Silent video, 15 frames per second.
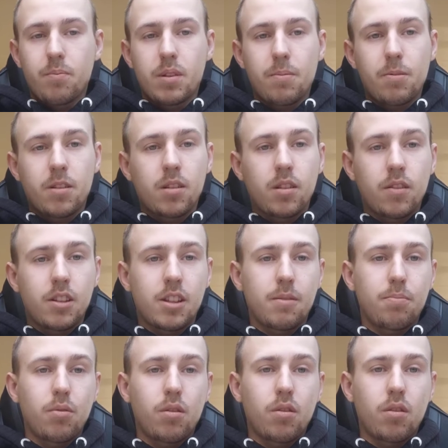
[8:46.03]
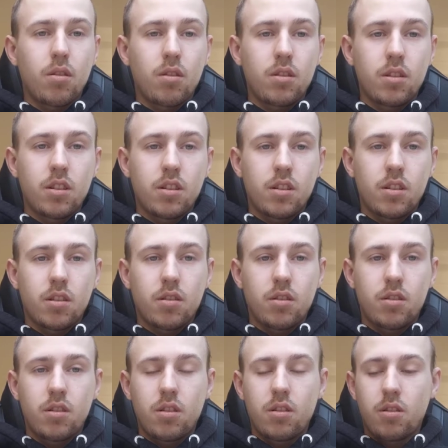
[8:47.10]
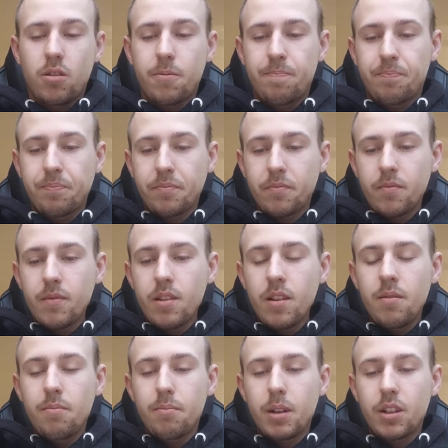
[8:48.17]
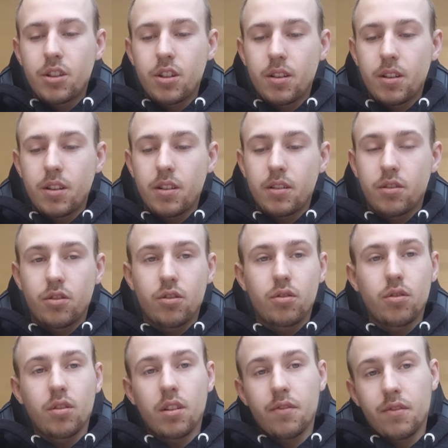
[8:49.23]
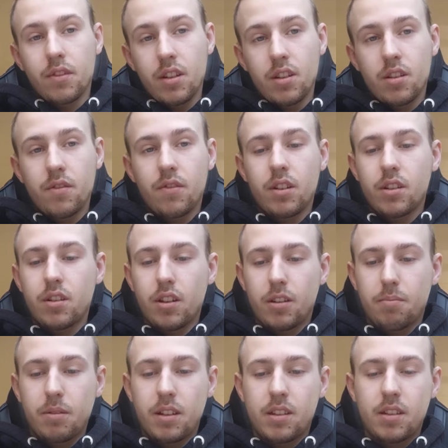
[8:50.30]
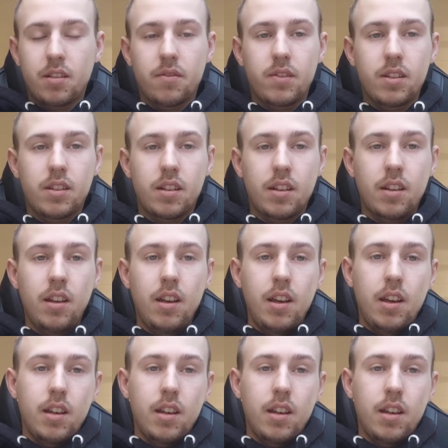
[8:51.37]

zaprezentować sporo goli, jeżeli chodzi o mecze, czy to na wyjeździe właśnie jak Piast Gliwice,